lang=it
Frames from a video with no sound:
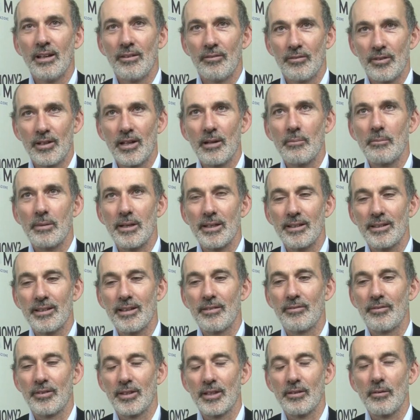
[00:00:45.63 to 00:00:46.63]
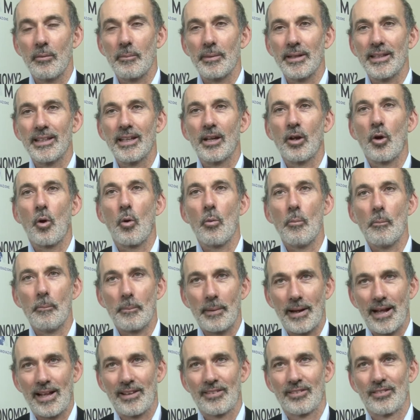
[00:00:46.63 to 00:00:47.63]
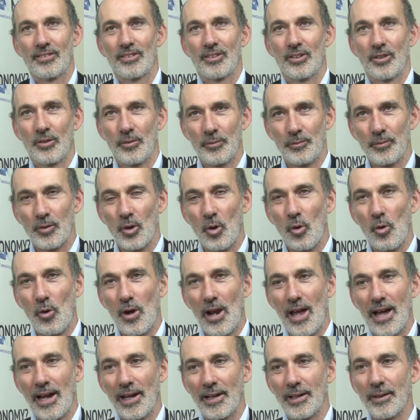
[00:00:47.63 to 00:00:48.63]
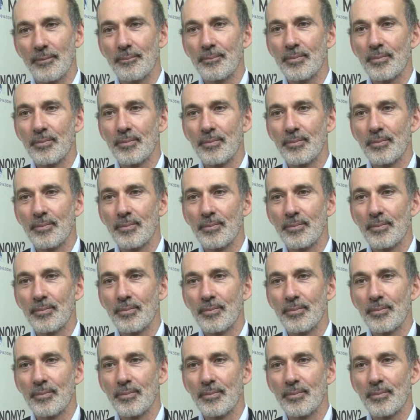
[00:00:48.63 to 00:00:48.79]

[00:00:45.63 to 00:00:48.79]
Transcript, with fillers: finalmente effettivamente comprassero online.